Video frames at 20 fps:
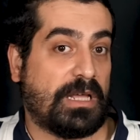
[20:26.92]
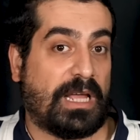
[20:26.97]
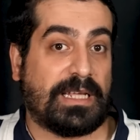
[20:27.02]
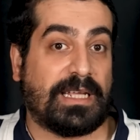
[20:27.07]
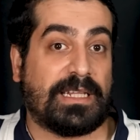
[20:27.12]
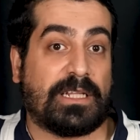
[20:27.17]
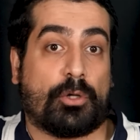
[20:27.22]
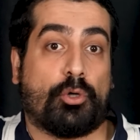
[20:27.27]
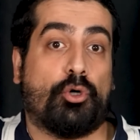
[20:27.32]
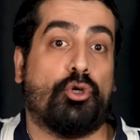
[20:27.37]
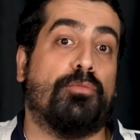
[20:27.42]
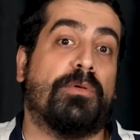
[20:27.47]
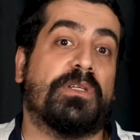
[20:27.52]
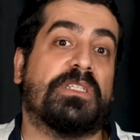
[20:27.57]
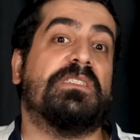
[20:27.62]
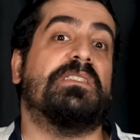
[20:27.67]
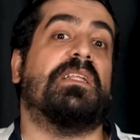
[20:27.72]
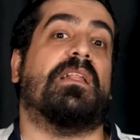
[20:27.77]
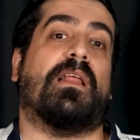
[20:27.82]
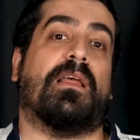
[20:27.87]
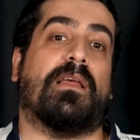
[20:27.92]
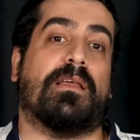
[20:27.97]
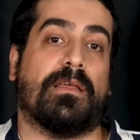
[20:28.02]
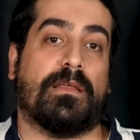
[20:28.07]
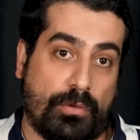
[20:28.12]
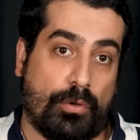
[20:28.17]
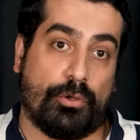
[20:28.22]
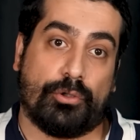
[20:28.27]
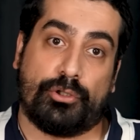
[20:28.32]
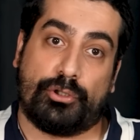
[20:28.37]
Yani yedek kulübesinde de
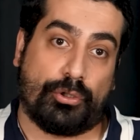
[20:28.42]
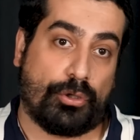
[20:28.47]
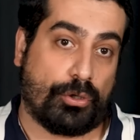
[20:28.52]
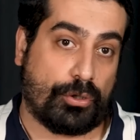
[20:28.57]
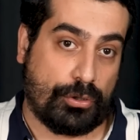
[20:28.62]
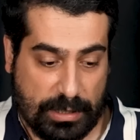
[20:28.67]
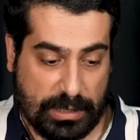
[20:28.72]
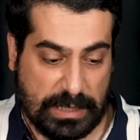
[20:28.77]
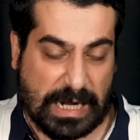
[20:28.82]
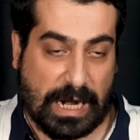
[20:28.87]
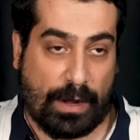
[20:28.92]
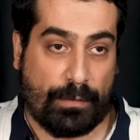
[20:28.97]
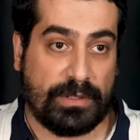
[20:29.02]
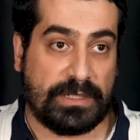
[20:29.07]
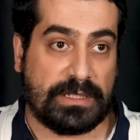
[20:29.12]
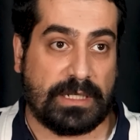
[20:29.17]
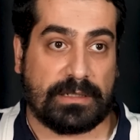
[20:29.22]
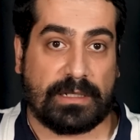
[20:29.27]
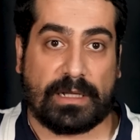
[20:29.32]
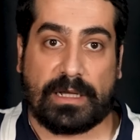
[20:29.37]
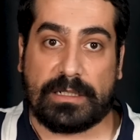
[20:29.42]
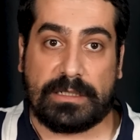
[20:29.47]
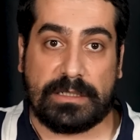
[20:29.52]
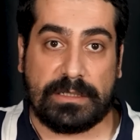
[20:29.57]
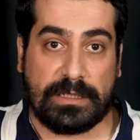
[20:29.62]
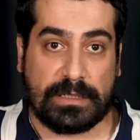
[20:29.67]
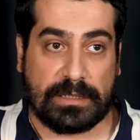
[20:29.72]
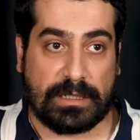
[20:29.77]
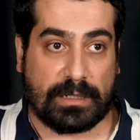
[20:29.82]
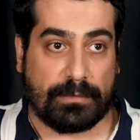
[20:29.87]
oyuncu yok. Crowley zaten
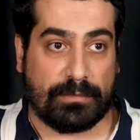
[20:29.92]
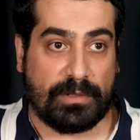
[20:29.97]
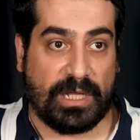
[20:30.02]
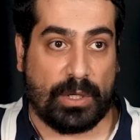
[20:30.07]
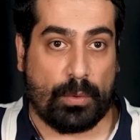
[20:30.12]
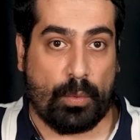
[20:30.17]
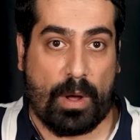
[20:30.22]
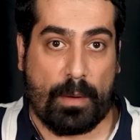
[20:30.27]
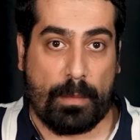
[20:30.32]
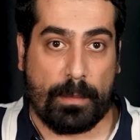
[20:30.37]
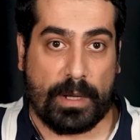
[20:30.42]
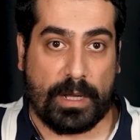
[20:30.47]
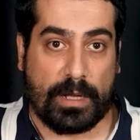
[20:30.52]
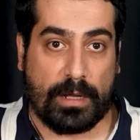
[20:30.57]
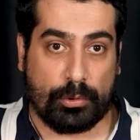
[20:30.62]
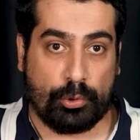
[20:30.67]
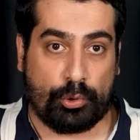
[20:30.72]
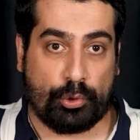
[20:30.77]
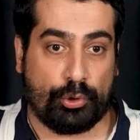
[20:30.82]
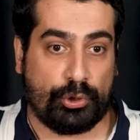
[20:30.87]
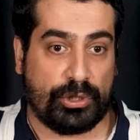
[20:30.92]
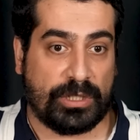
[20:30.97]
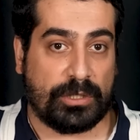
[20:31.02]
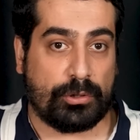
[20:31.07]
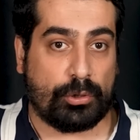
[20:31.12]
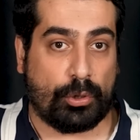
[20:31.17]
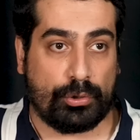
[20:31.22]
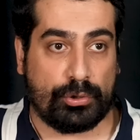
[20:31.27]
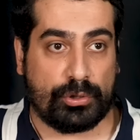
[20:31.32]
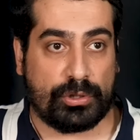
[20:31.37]
kaçıncı takımı? Lig 1 mı? Üçüncü ya
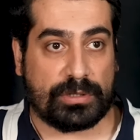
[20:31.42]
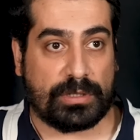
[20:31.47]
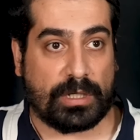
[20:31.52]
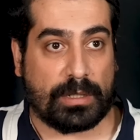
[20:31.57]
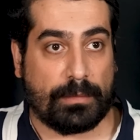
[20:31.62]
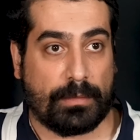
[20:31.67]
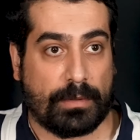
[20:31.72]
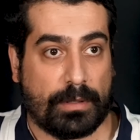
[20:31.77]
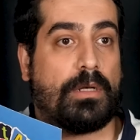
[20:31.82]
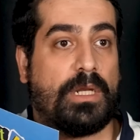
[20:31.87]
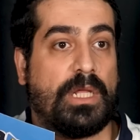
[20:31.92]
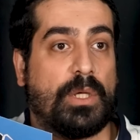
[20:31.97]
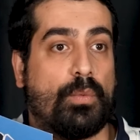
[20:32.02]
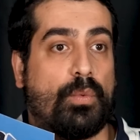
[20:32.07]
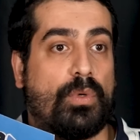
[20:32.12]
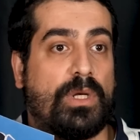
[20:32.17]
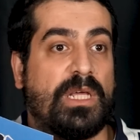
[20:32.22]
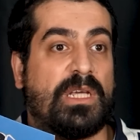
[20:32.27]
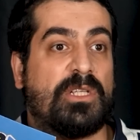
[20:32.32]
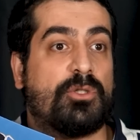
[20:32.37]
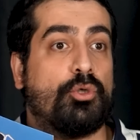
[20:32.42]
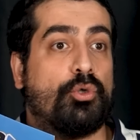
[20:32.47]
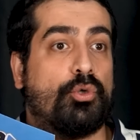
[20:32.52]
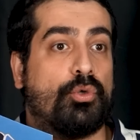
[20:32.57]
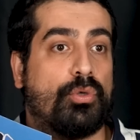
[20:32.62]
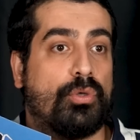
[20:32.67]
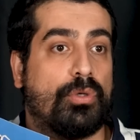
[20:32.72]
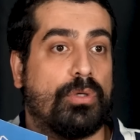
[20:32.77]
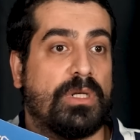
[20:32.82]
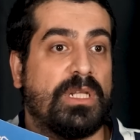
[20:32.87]
dördüncü lig takımı. Lig 2.
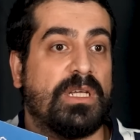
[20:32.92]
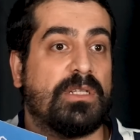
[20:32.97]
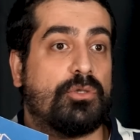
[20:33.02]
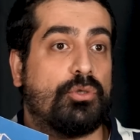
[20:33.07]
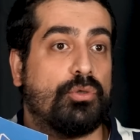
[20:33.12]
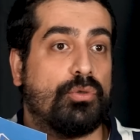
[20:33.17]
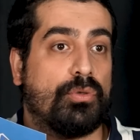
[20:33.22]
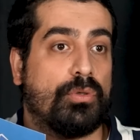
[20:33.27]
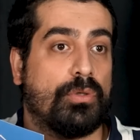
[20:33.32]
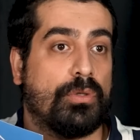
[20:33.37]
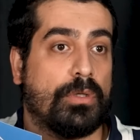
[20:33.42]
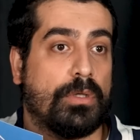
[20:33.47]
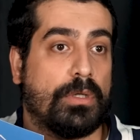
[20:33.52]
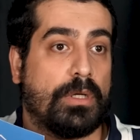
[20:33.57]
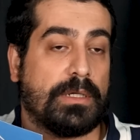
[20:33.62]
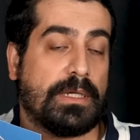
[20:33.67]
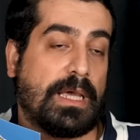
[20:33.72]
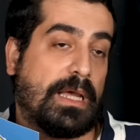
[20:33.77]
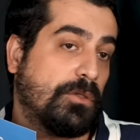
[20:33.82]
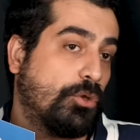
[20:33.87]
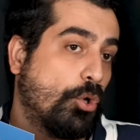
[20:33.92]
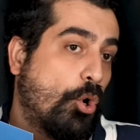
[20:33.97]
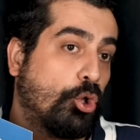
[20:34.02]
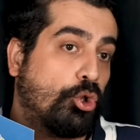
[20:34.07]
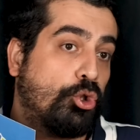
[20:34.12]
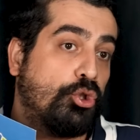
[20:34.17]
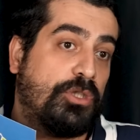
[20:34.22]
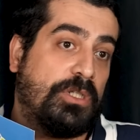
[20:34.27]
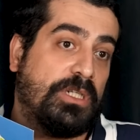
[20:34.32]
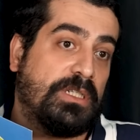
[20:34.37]
Lig 2. Yani
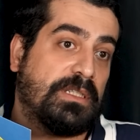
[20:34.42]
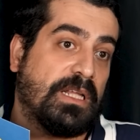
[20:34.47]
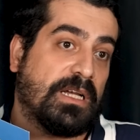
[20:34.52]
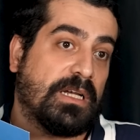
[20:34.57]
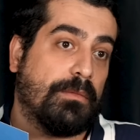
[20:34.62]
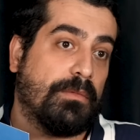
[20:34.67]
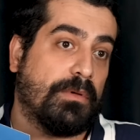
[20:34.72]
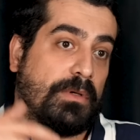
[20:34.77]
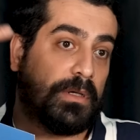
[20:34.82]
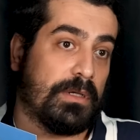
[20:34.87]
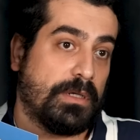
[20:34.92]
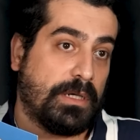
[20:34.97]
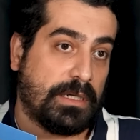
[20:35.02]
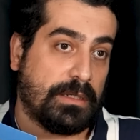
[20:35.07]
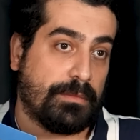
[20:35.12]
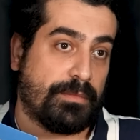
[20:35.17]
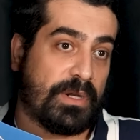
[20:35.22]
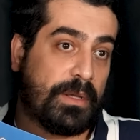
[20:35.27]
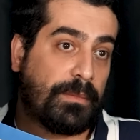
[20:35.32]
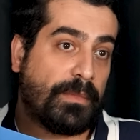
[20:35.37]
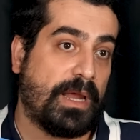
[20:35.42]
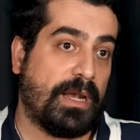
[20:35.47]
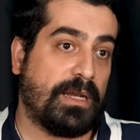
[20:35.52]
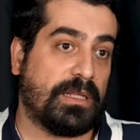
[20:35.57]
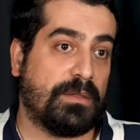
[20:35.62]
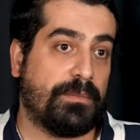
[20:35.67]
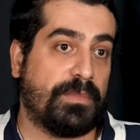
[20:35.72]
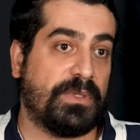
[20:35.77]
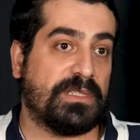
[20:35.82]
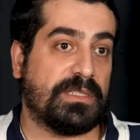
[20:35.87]
dördüncü lig takımı. Hani Premier
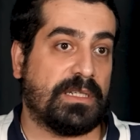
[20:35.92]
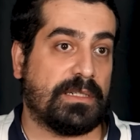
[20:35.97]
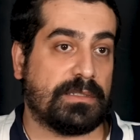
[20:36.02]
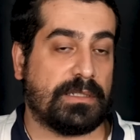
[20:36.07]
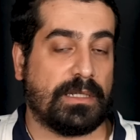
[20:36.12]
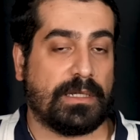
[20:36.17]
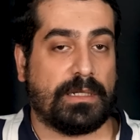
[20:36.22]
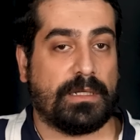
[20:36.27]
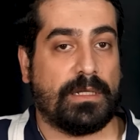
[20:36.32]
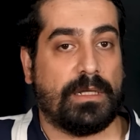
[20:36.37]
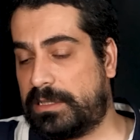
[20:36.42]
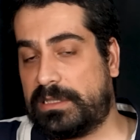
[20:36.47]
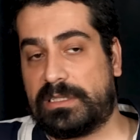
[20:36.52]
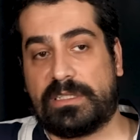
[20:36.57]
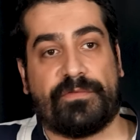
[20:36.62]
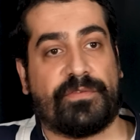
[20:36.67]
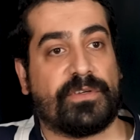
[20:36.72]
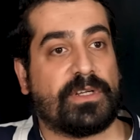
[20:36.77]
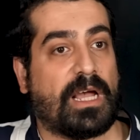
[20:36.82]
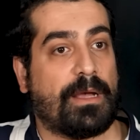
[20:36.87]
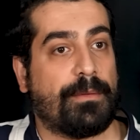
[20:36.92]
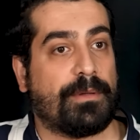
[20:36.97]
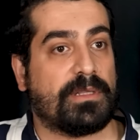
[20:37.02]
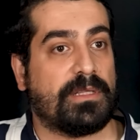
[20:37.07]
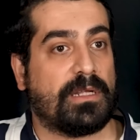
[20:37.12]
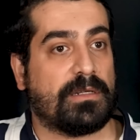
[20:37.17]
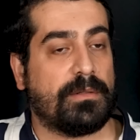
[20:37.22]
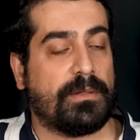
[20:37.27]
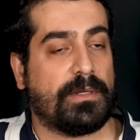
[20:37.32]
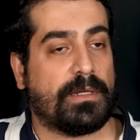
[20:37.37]
Ligi 1 dersek. 2-0
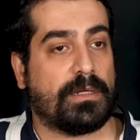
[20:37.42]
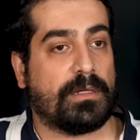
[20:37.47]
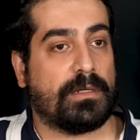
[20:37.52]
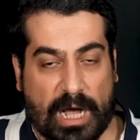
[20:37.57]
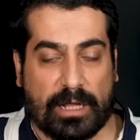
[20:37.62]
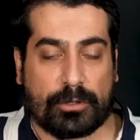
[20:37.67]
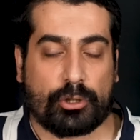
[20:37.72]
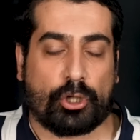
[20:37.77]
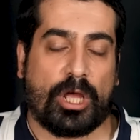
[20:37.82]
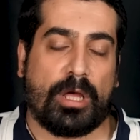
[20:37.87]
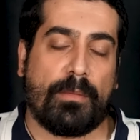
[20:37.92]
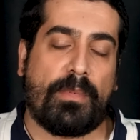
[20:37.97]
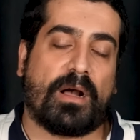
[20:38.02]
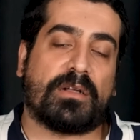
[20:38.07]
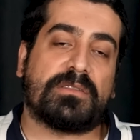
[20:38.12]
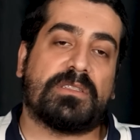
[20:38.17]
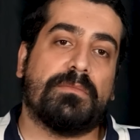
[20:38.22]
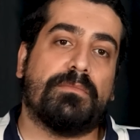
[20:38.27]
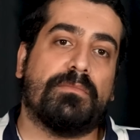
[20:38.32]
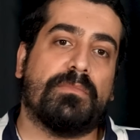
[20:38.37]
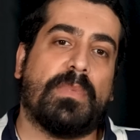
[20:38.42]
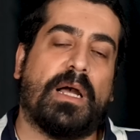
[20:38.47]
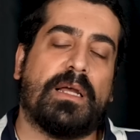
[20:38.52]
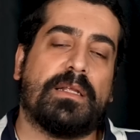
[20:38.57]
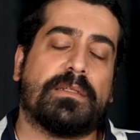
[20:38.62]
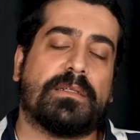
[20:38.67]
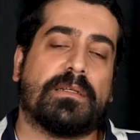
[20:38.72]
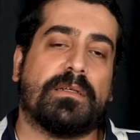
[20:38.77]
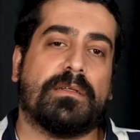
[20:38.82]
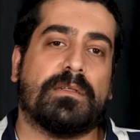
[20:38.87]
kaybettiler değil mi? Kadroya baktım
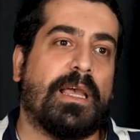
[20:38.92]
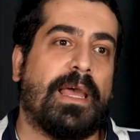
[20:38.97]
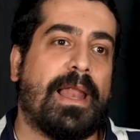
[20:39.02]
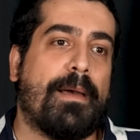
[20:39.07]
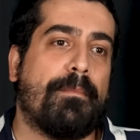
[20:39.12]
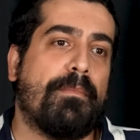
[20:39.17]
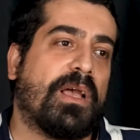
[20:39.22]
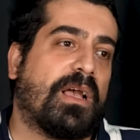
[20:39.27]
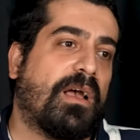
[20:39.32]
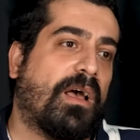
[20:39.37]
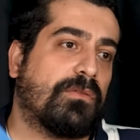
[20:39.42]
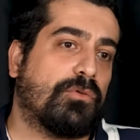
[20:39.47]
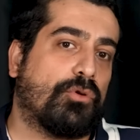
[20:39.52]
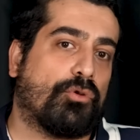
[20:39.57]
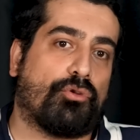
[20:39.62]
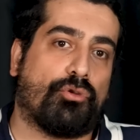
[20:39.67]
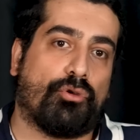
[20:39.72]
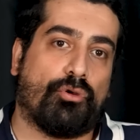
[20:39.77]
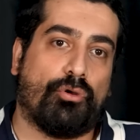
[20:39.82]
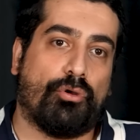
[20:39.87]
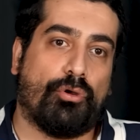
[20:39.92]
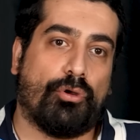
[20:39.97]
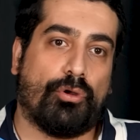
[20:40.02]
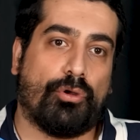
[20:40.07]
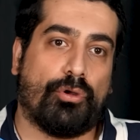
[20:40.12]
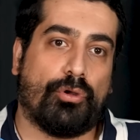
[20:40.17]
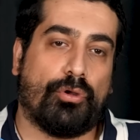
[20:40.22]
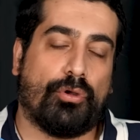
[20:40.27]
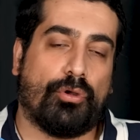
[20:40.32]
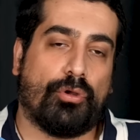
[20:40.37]
ben. Elenme kadrosu. Lig 2.